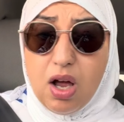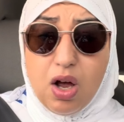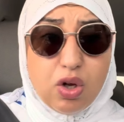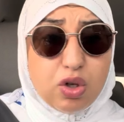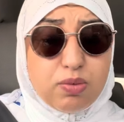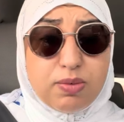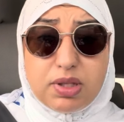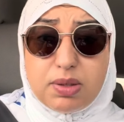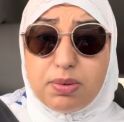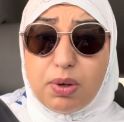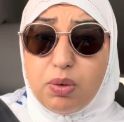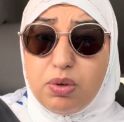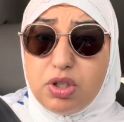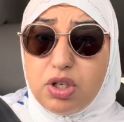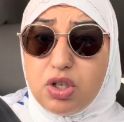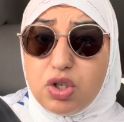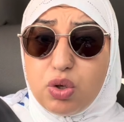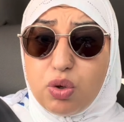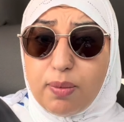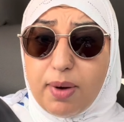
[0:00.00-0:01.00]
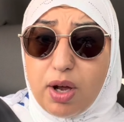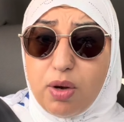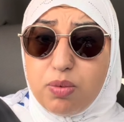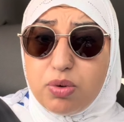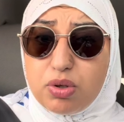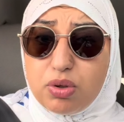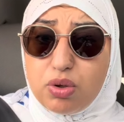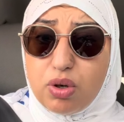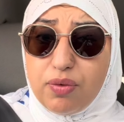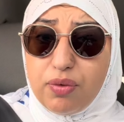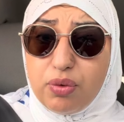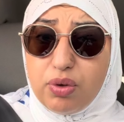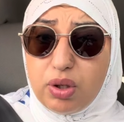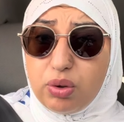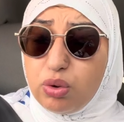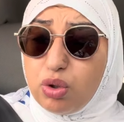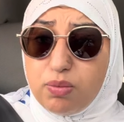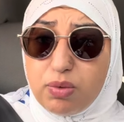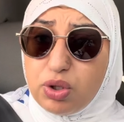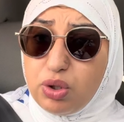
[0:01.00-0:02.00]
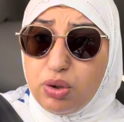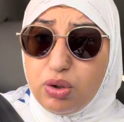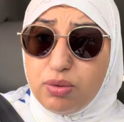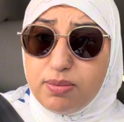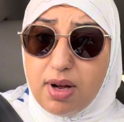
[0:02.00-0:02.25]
نتوما تبغيو يجيو يقيبوا لكم في ولادكم واش